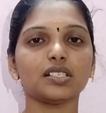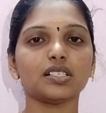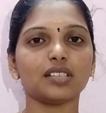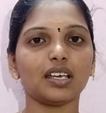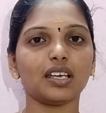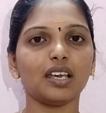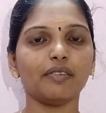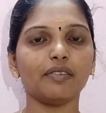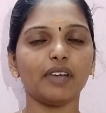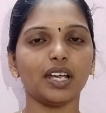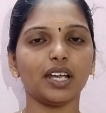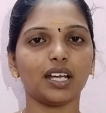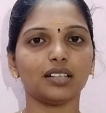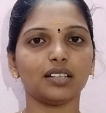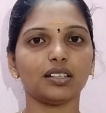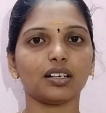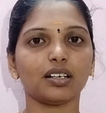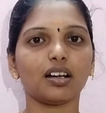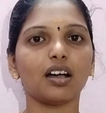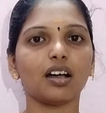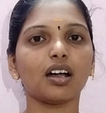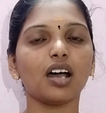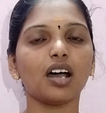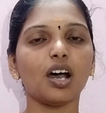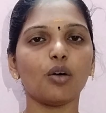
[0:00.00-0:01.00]
செய்ய
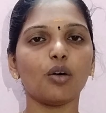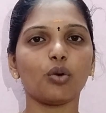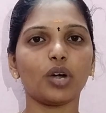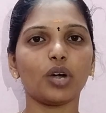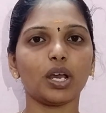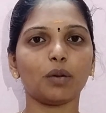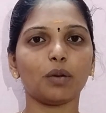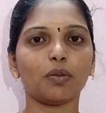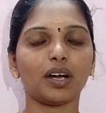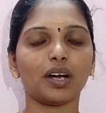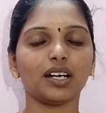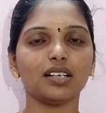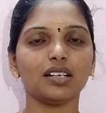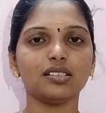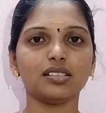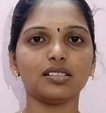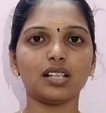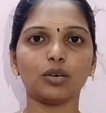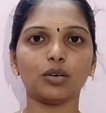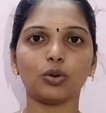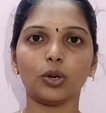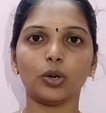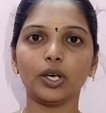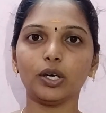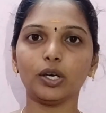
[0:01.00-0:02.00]
வைக்கிறதுக்காக அவருடைய
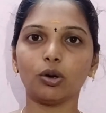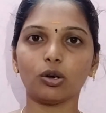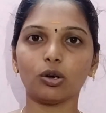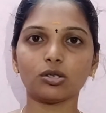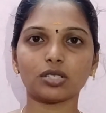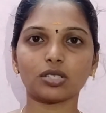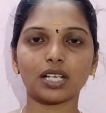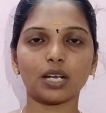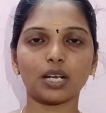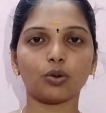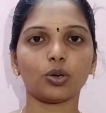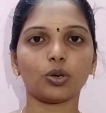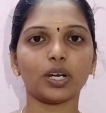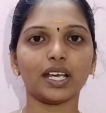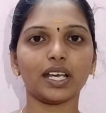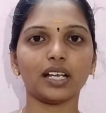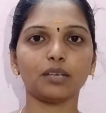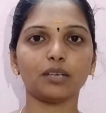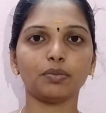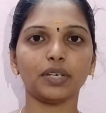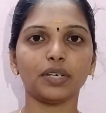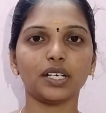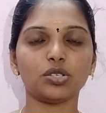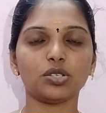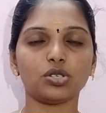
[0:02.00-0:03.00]
மனசில் ஒரு யோசனை ஒன்று
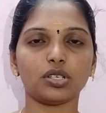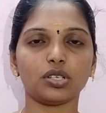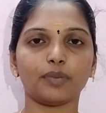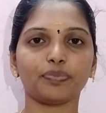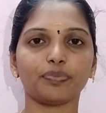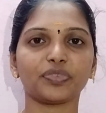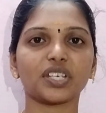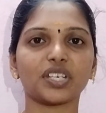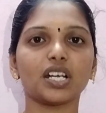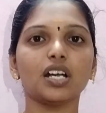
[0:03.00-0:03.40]
எழுப்பிடுச்சு